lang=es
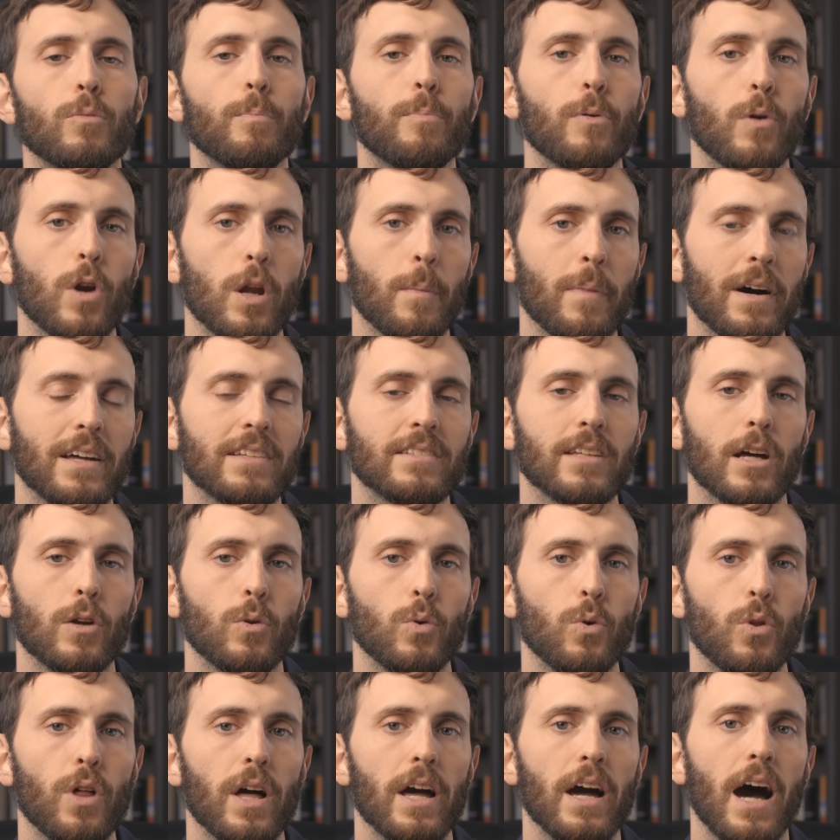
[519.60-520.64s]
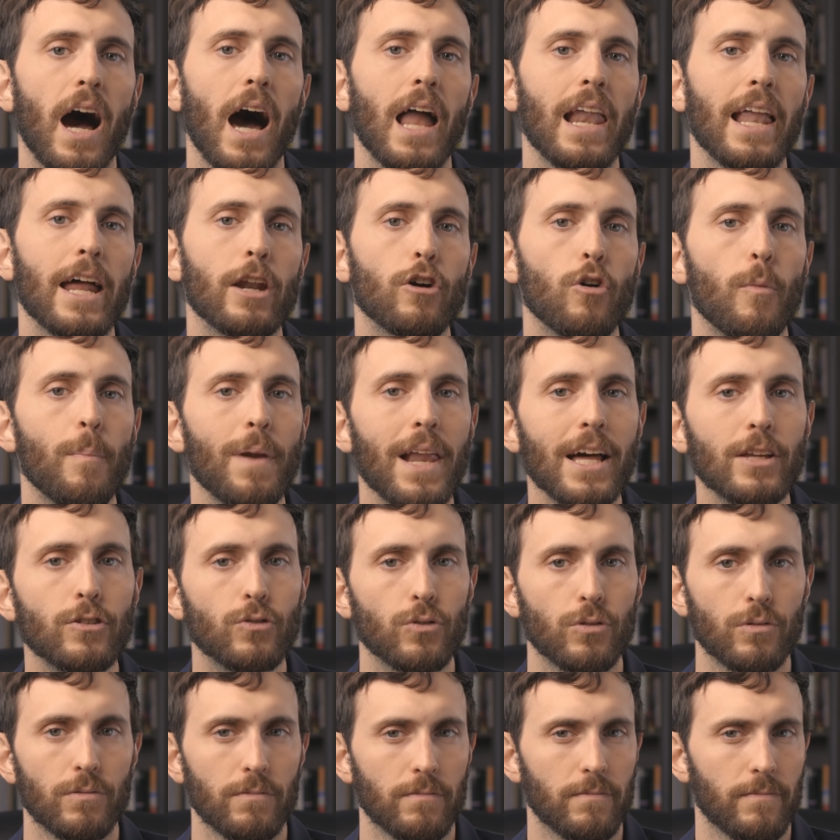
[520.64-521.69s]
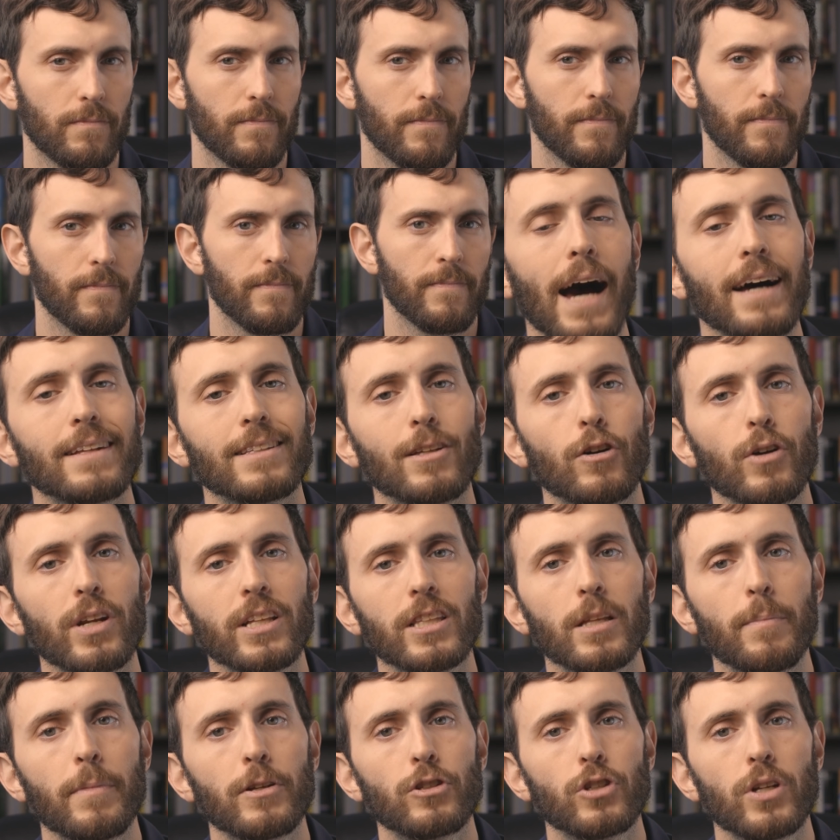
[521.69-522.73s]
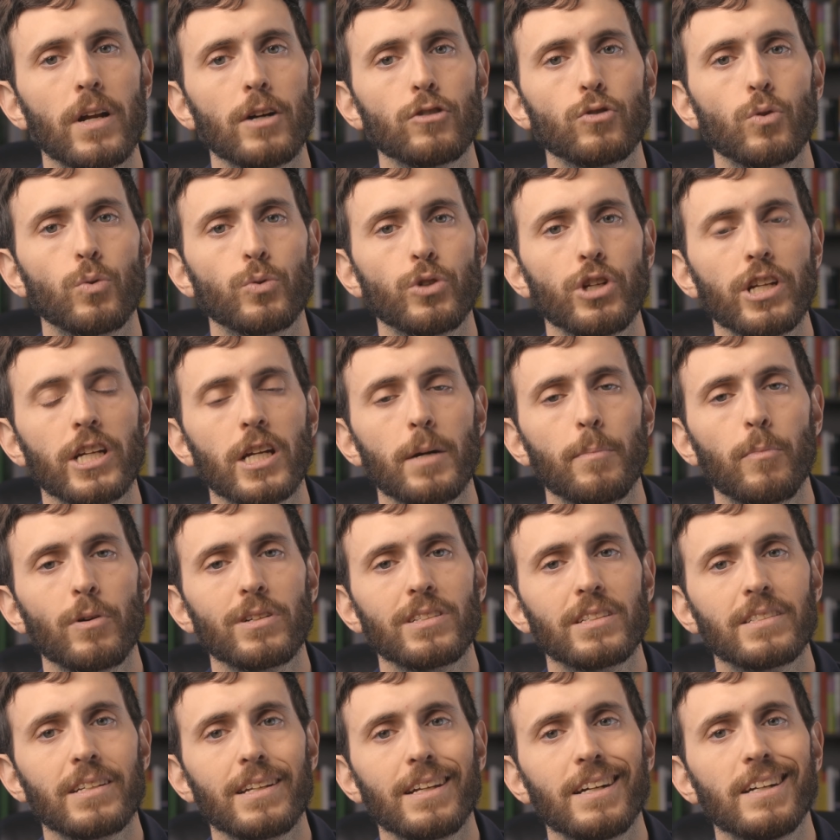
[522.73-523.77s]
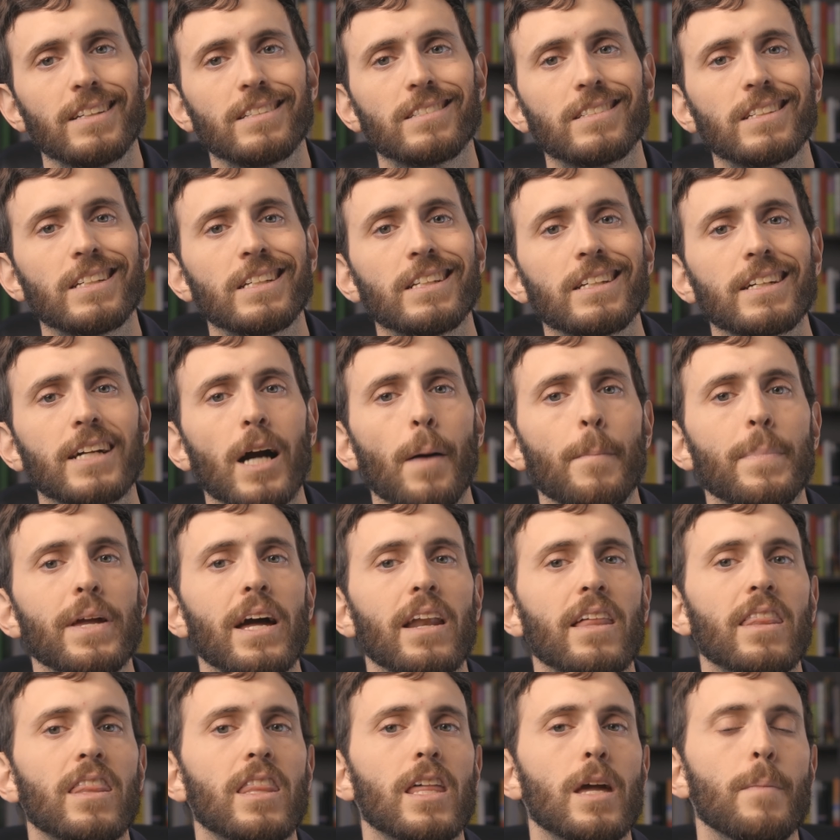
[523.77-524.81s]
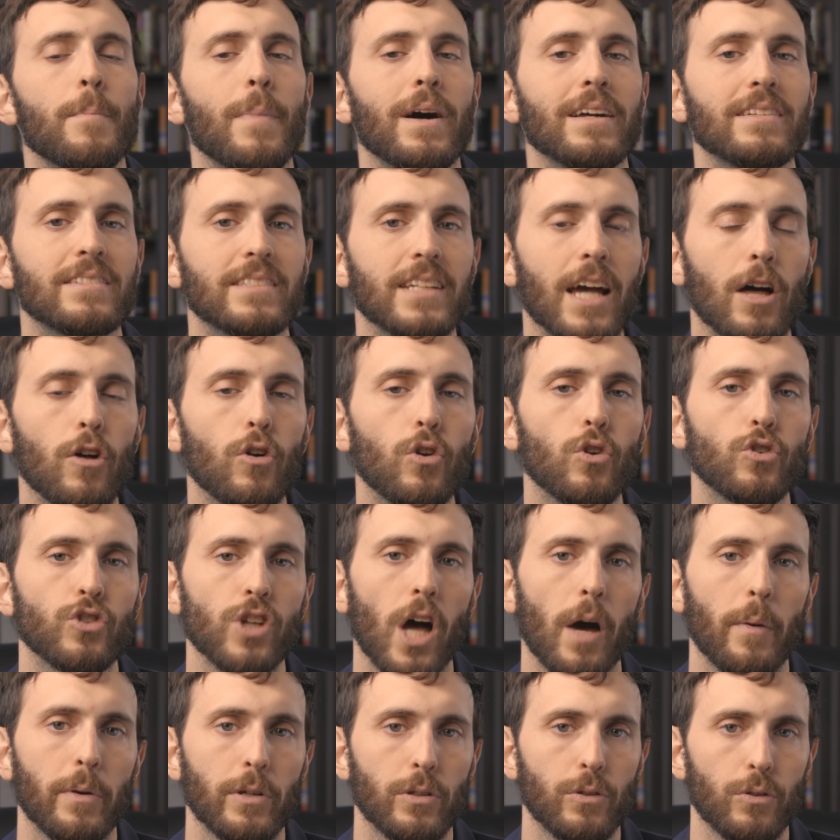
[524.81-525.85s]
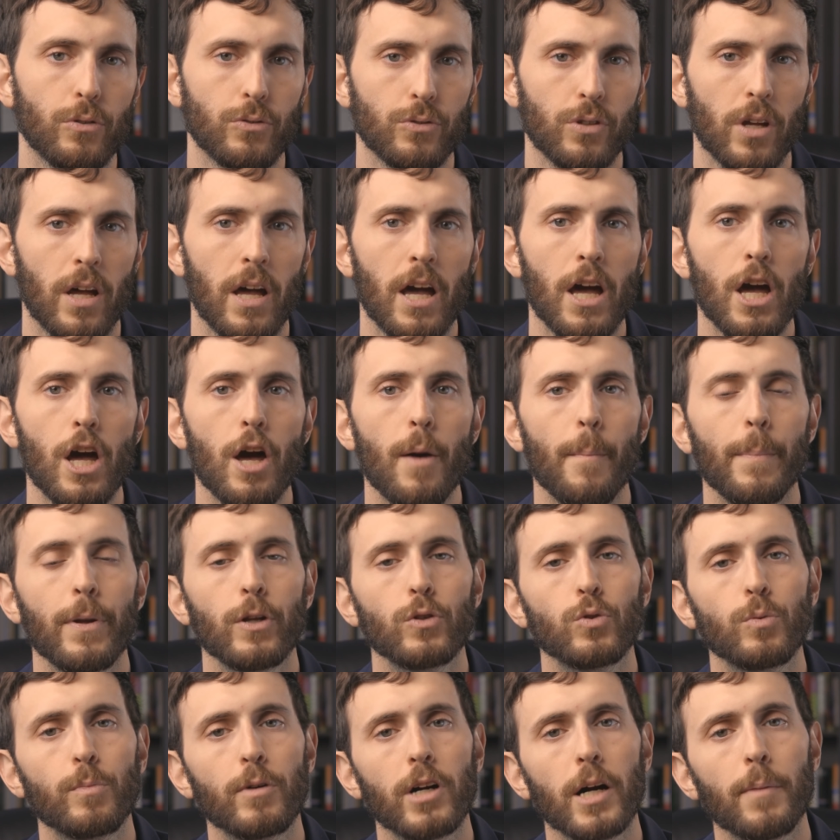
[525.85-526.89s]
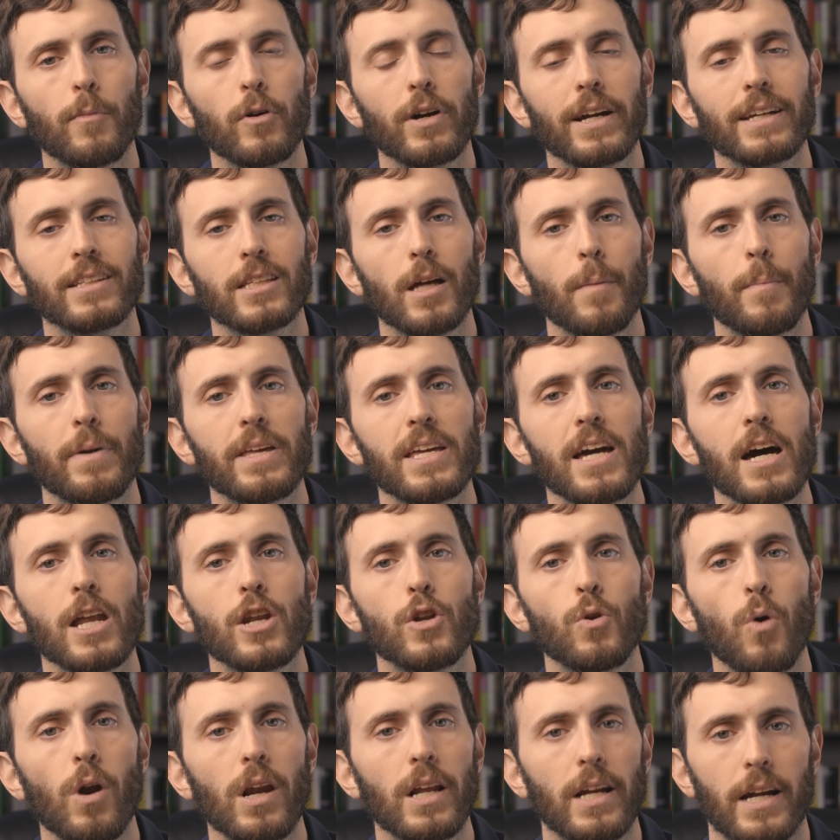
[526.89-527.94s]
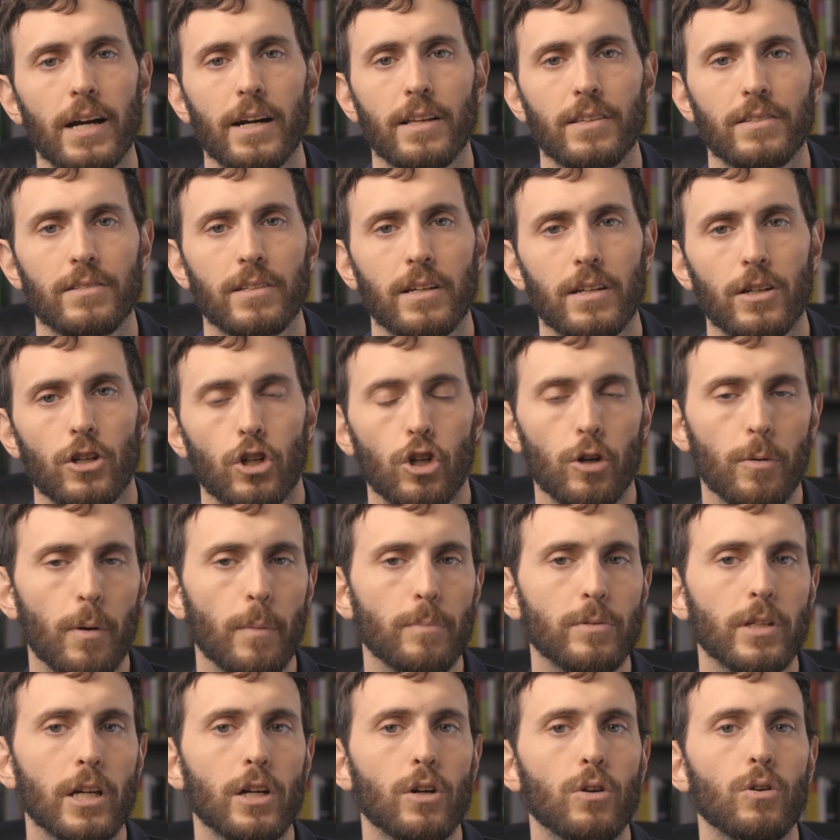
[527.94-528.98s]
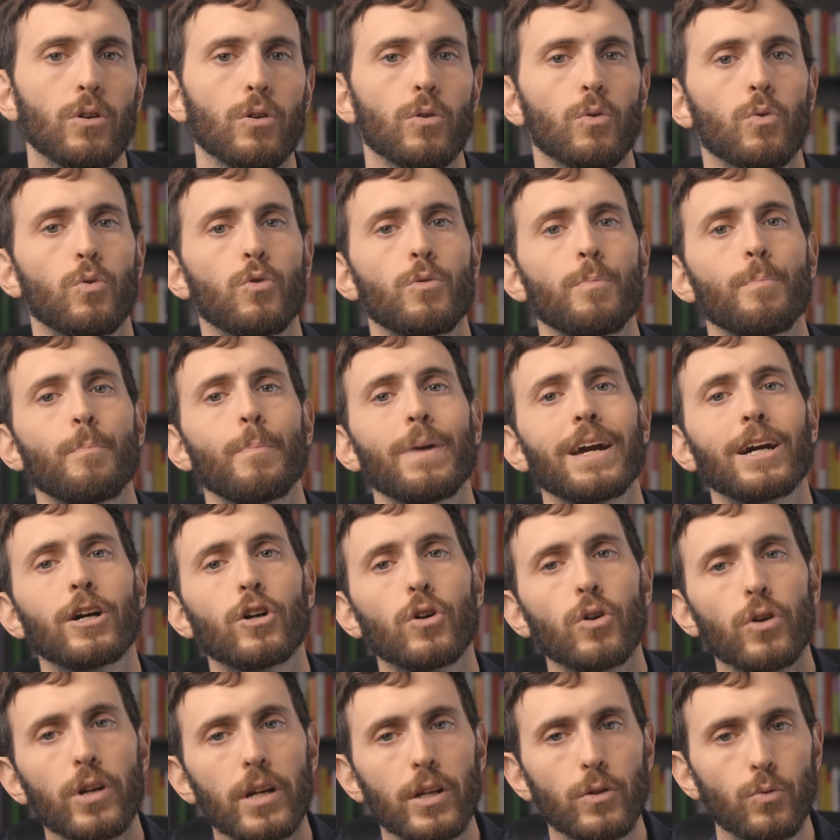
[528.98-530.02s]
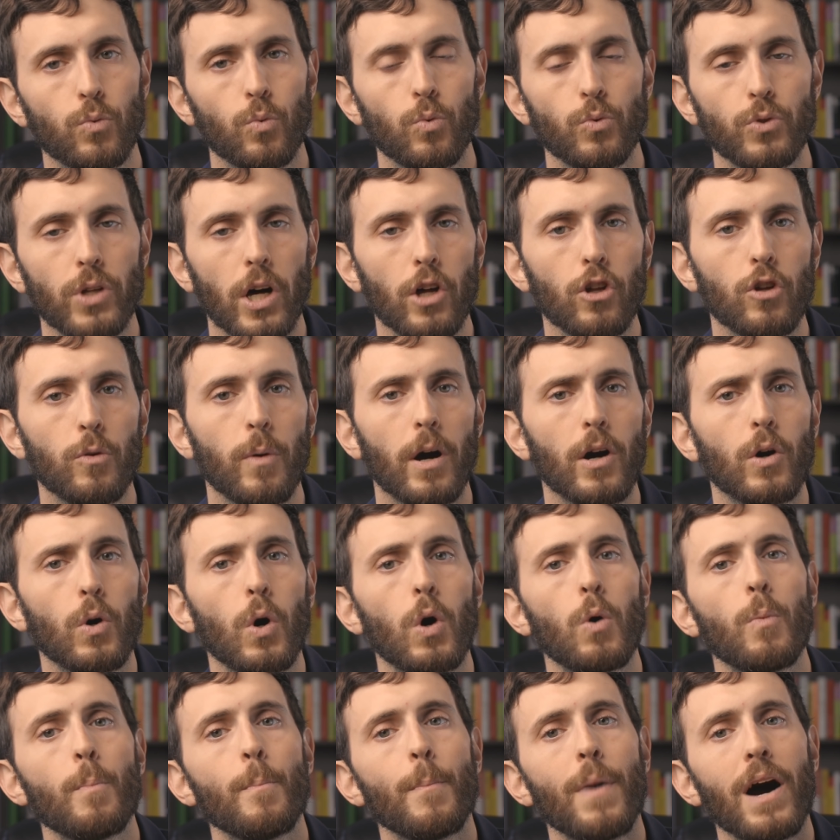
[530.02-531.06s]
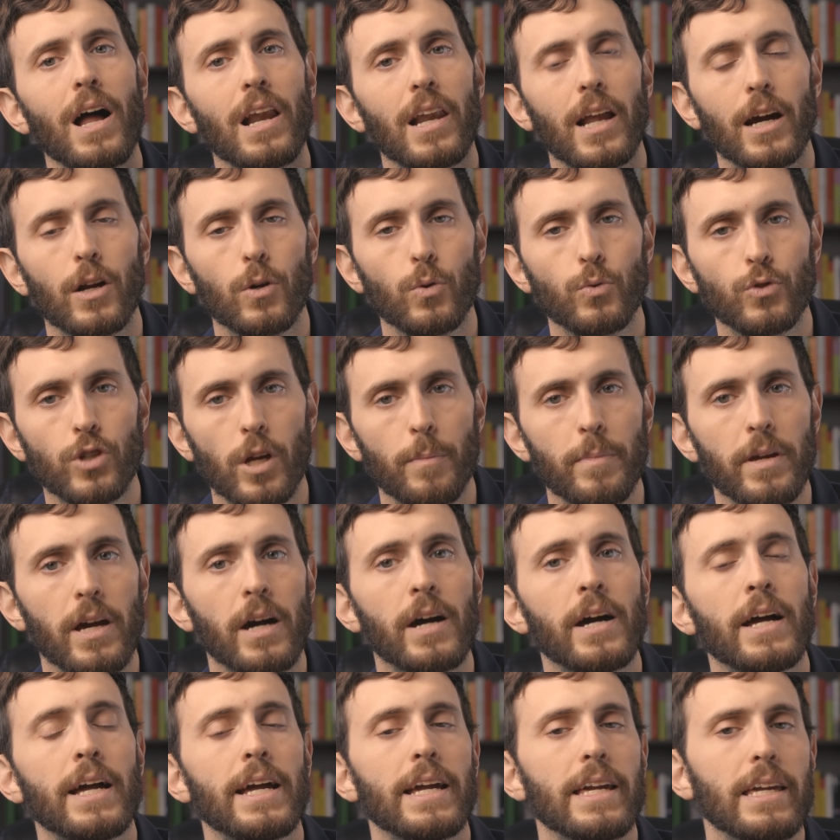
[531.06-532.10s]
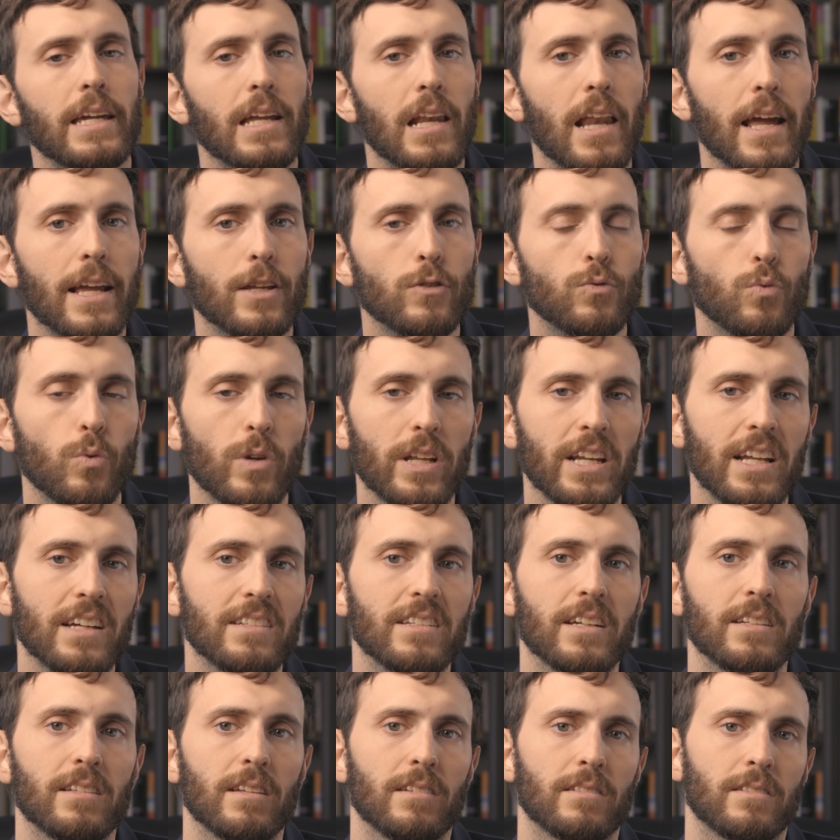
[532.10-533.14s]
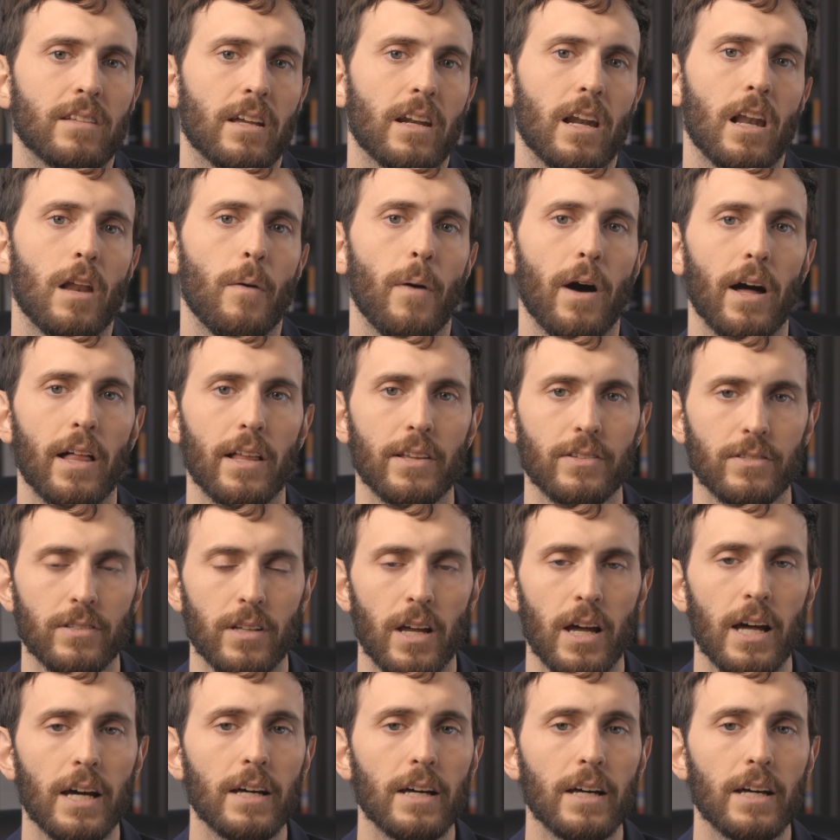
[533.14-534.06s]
un problema de salud a largo plazo. Hasta ahora te he mencionado soluciones que puedes hacer sin cambiar demasiado los hábitos, pero supongamos que estas medidas no alcanzan. ¿Cómo obtengo un mejor resultado y bajo aún más la glucemia y la insulina si estas están elevadas?